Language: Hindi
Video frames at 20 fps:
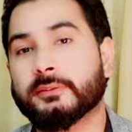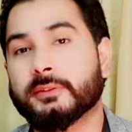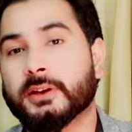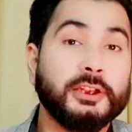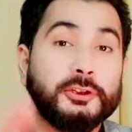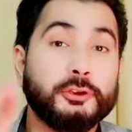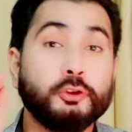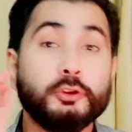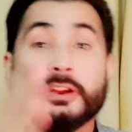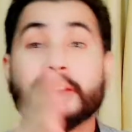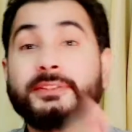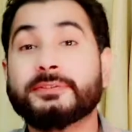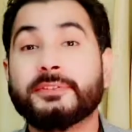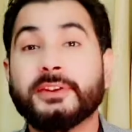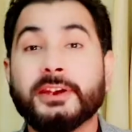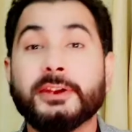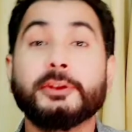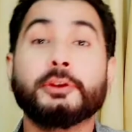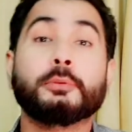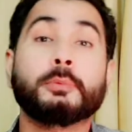वाली है कि इस
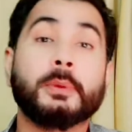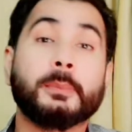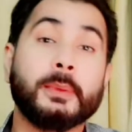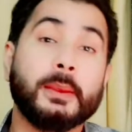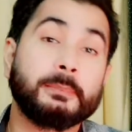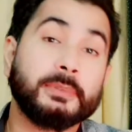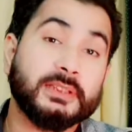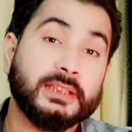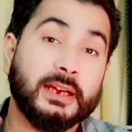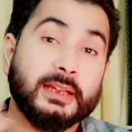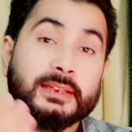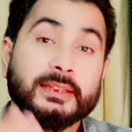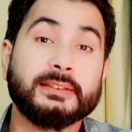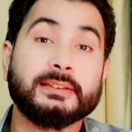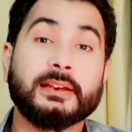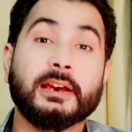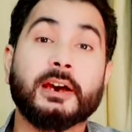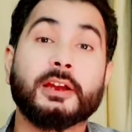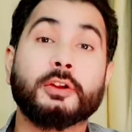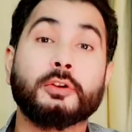वीडियो में मैं बताने
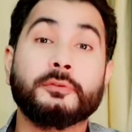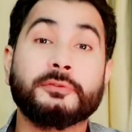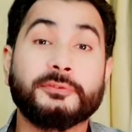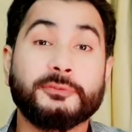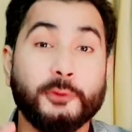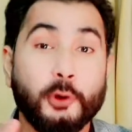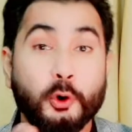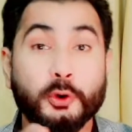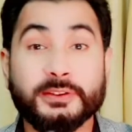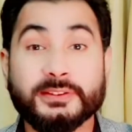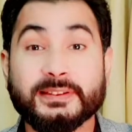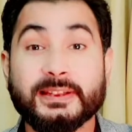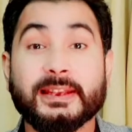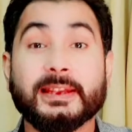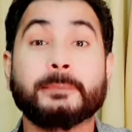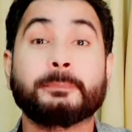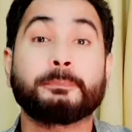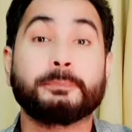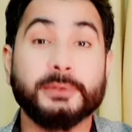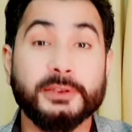जा रहा हूँ फोर सेक
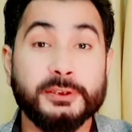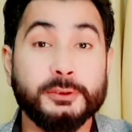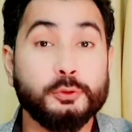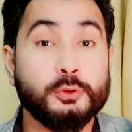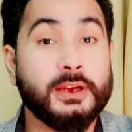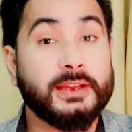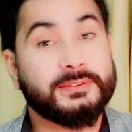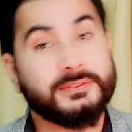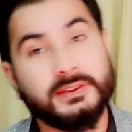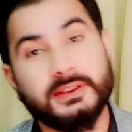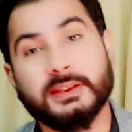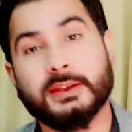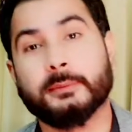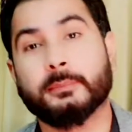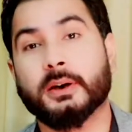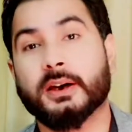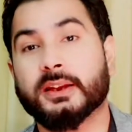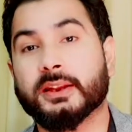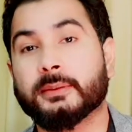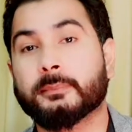बी के
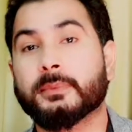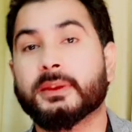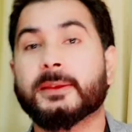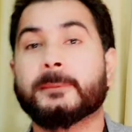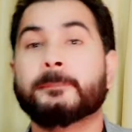बारे में